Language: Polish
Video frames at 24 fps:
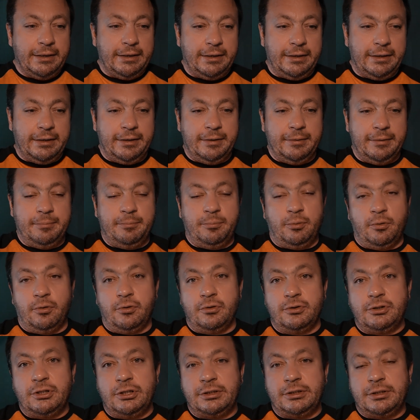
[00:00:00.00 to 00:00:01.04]
E,
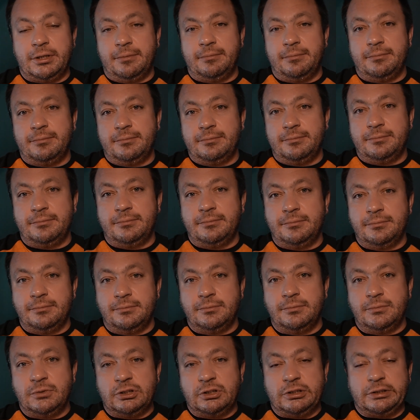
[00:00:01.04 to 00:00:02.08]
bo gdzieś tam mm,
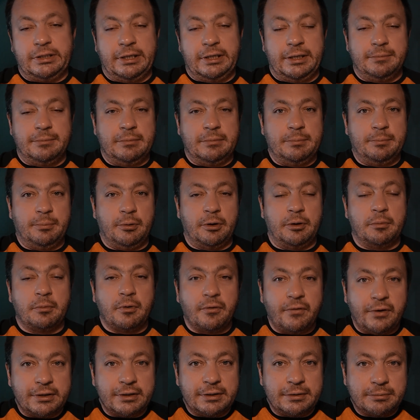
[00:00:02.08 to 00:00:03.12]
mm, zostajemy
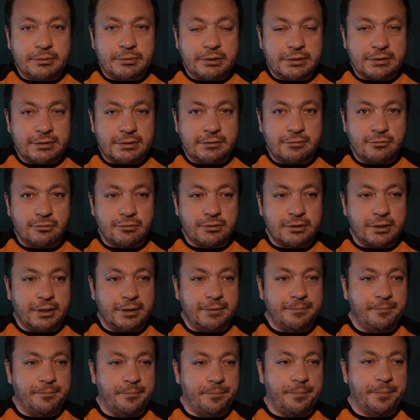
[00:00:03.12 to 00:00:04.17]
promowani przez
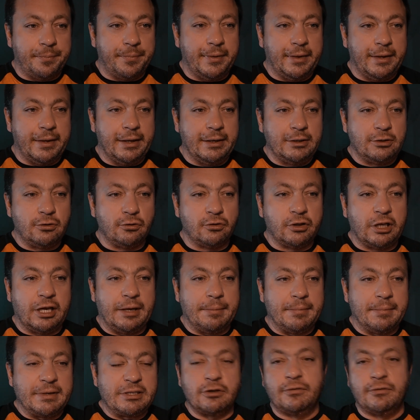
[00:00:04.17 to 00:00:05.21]
różne mm,
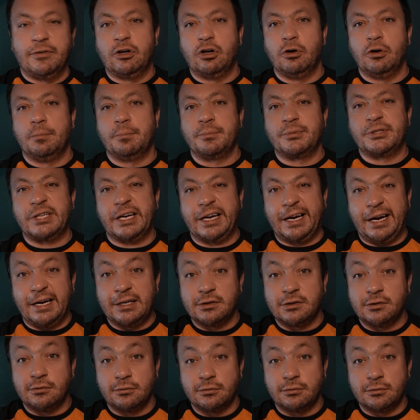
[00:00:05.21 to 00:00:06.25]
środki masowego
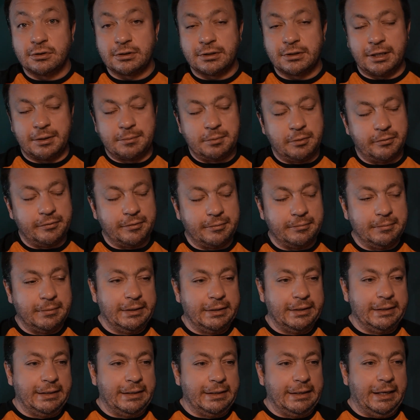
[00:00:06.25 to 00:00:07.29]
przekazu, że tak powiem,
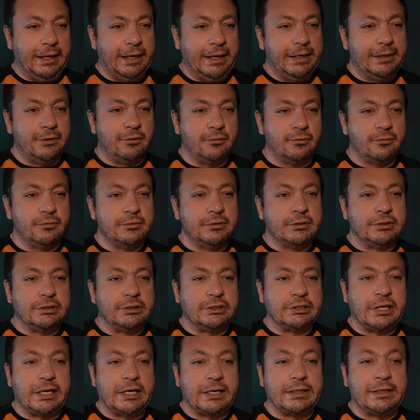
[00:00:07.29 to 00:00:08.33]
ale to y,
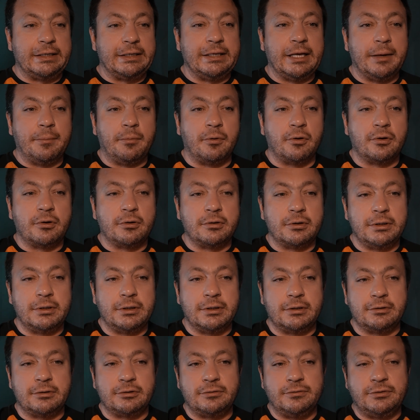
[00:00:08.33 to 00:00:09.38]
żarty na bok.
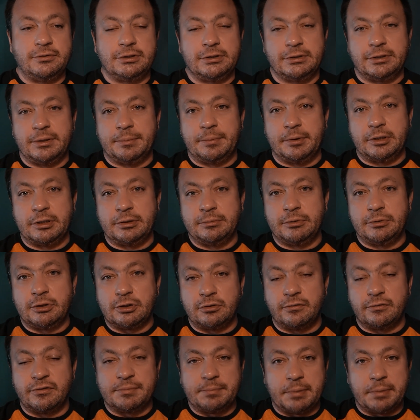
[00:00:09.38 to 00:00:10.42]
Ja oczywiście zapraszam
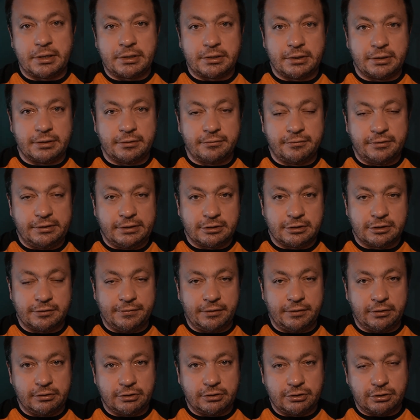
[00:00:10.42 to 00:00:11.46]
też do wsparcia
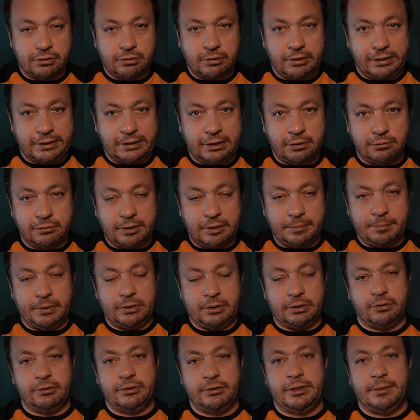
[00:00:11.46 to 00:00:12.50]
finansowego naszego kanału na
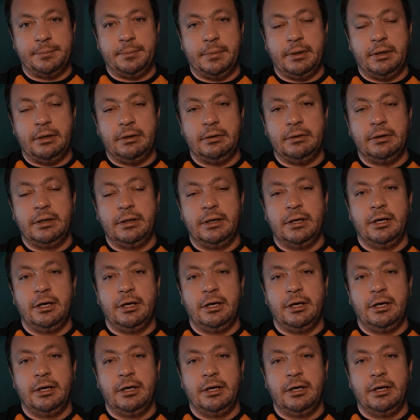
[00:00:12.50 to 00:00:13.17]
patreon.pl